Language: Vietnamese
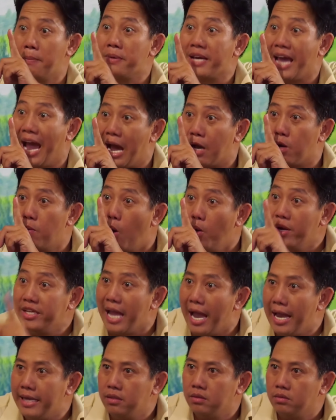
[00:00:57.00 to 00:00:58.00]
5 k của bộ y
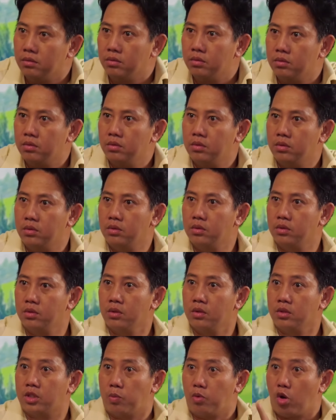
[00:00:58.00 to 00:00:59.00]
tế Tại
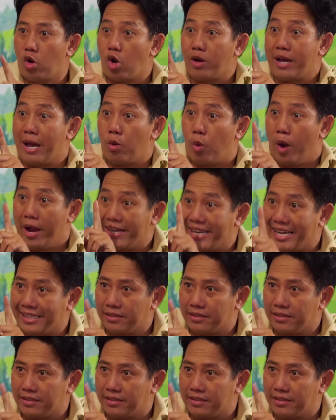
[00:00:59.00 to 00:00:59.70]
sao? Trong đó có cả khoảng